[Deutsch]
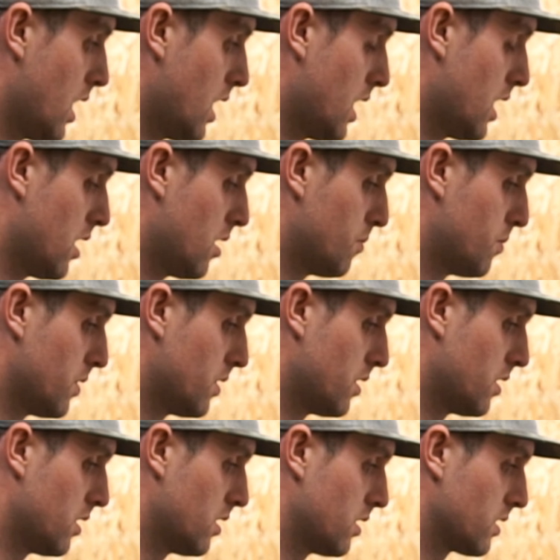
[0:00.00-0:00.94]

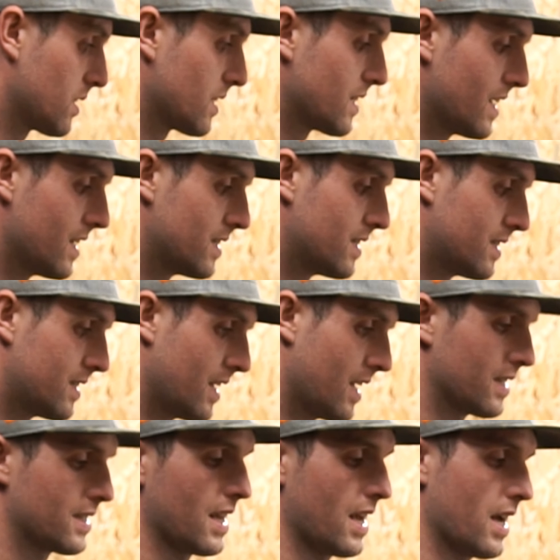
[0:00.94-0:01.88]
Aber es ist halt
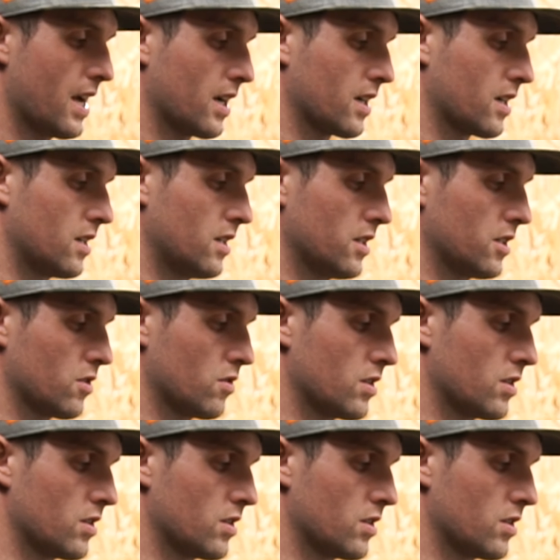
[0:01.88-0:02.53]
sehr, sehr ärgerlich.